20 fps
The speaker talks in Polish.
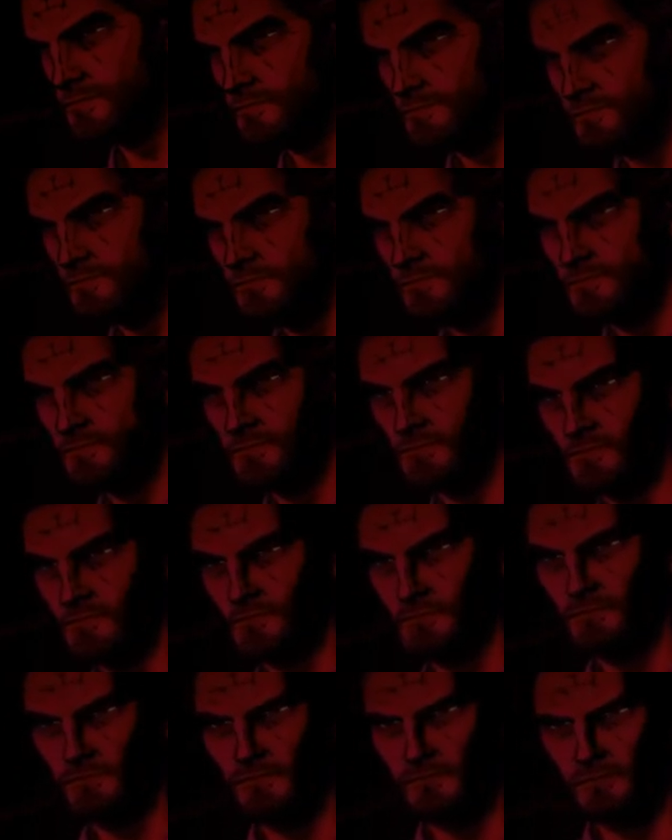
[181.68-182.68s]
mogę powiedzieć
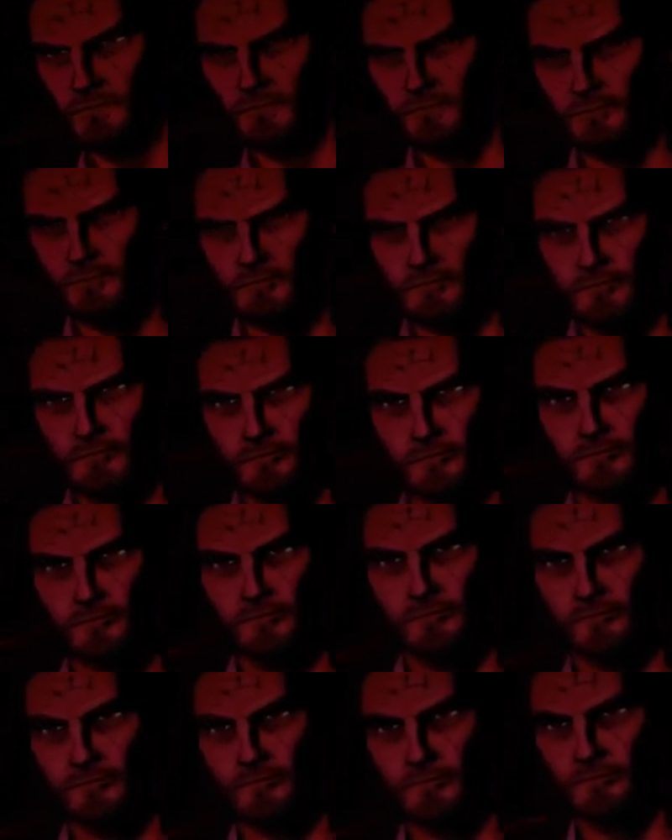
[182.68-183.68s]
wam?
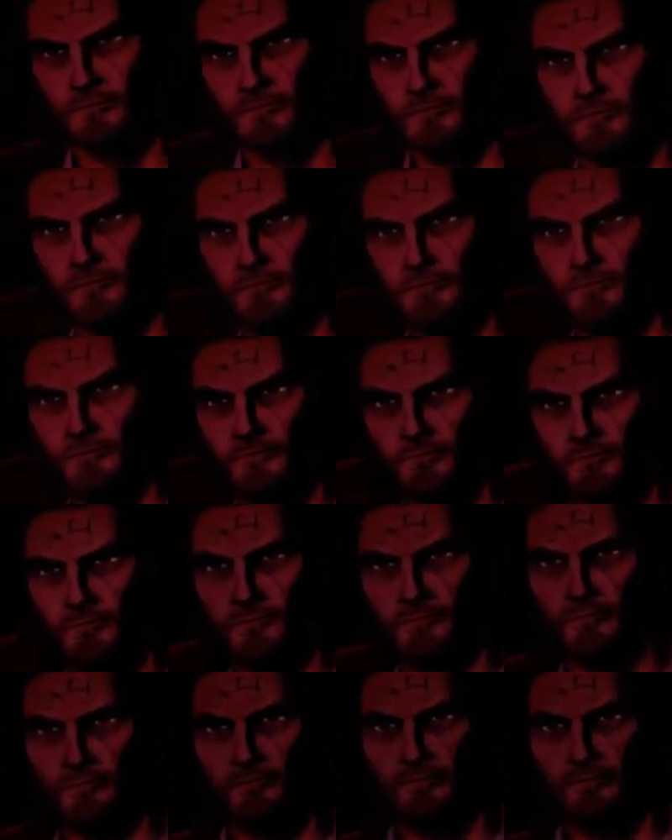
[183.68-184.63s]
E,